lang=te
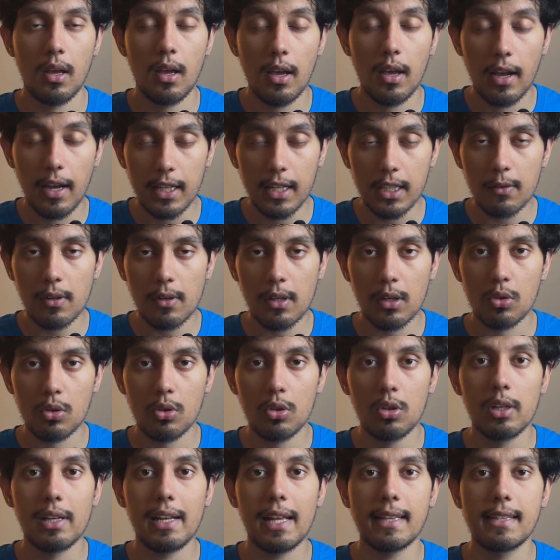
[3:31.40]
ఇదివరకు
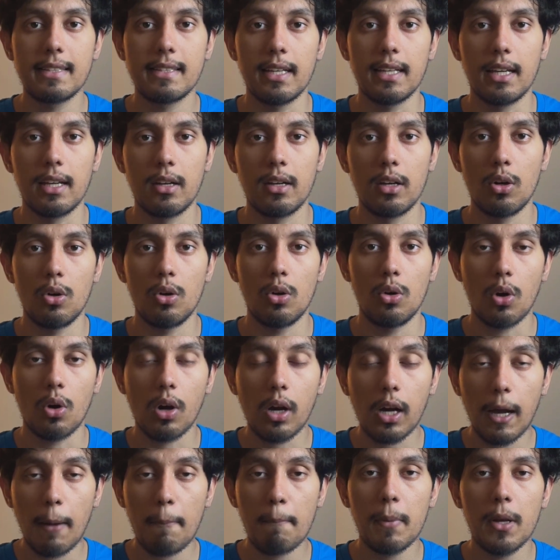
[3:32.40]
లెట్సే ఒక
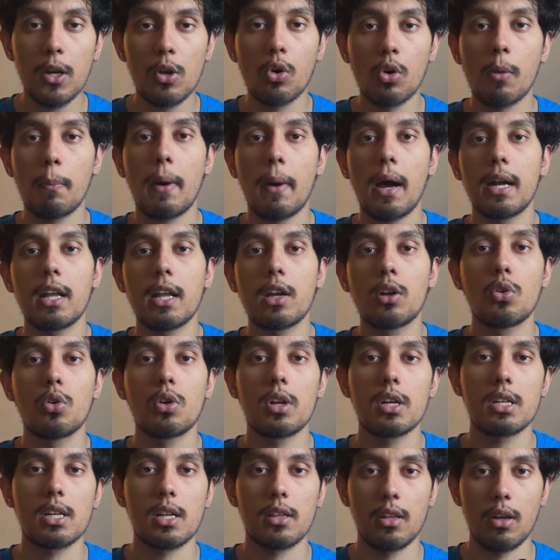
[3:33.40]
కంపెనీ ఒక పార్టీకి
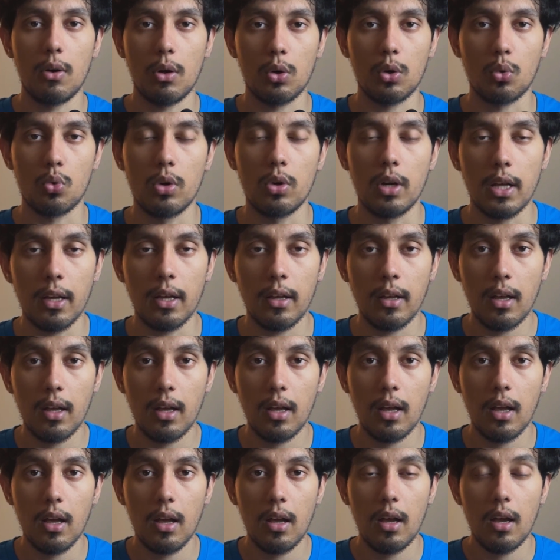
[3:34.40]
డొనేషన్ ఇద్దాం అనుకుంటే
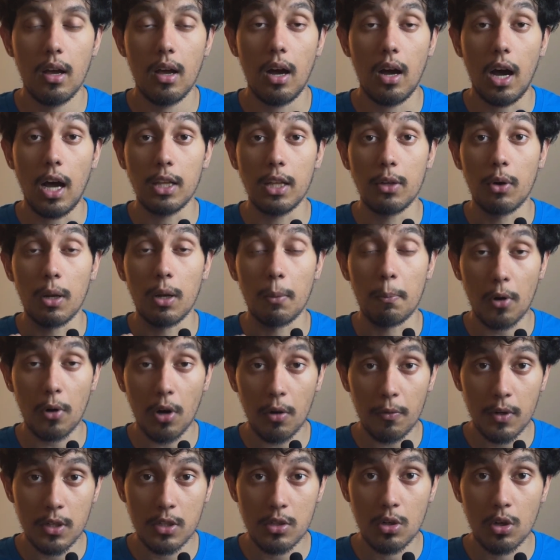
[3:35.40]
అది వాళ్ళ
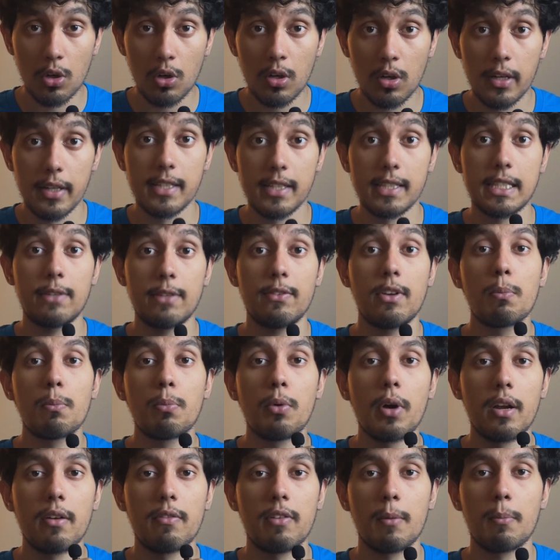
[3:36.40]
ప్రాఫిట్స్లో సెవెన్
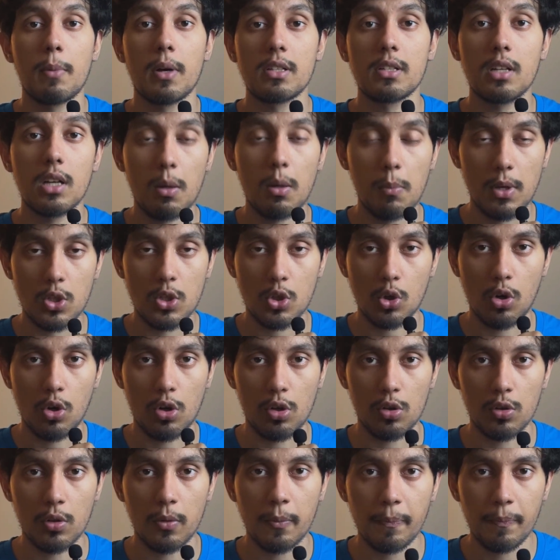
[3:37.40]
పాయింట్ ఫైవ్ పర్సెంట్ మించకూడదు
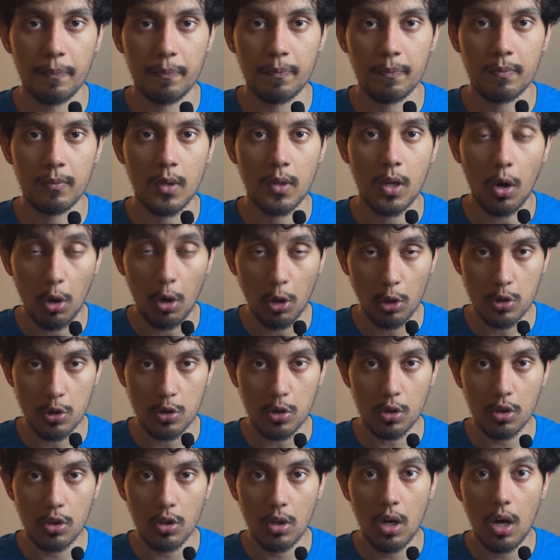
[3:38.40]
ఆల్సో
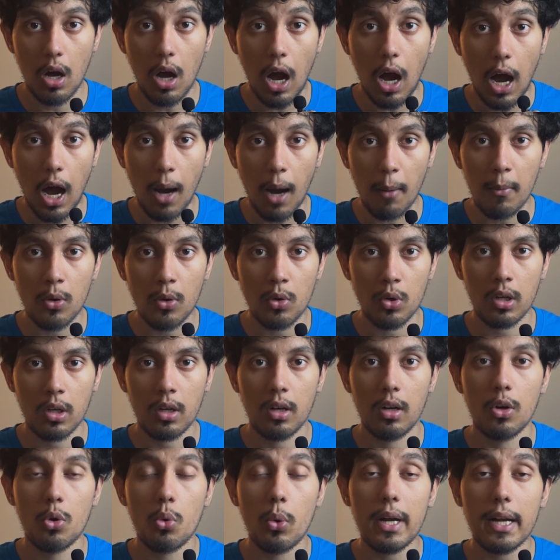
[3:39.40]
ఆ అమౌంట్
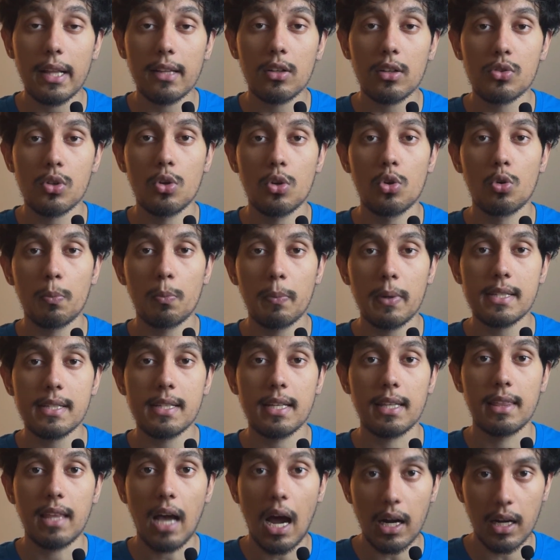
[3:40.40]
ట్వంటీ థౌజండ్ రూపీస్ని
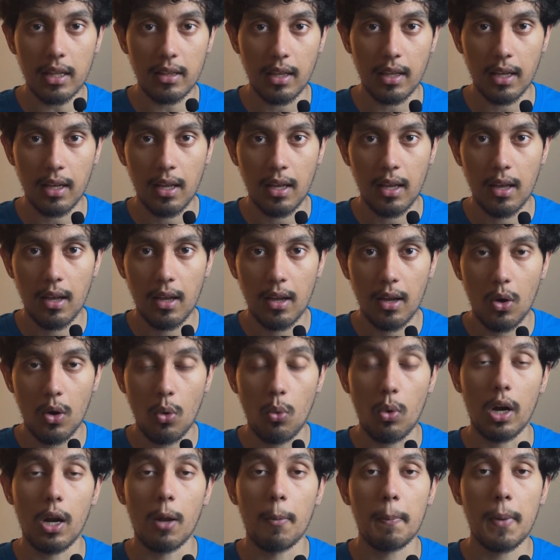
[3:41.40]
దాటితే
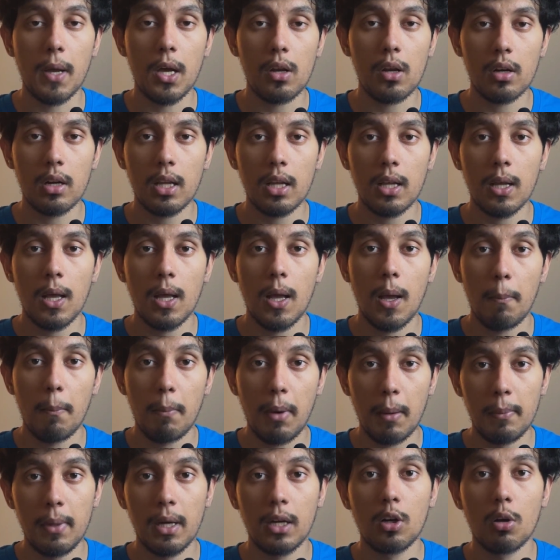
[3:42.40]
వాళ్ళ పేరుని
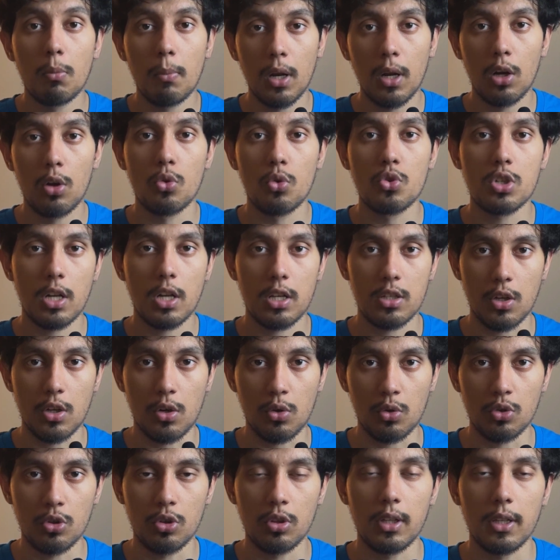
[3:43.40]
పబ్లిక్ డొమైన్లో ఉంచడం
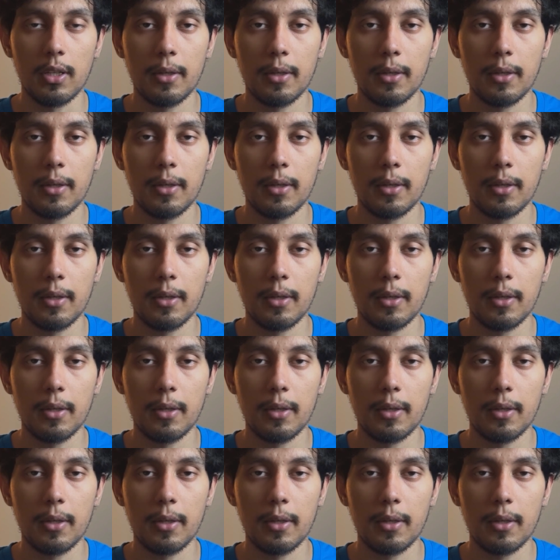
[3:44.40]
జరుగుతుంది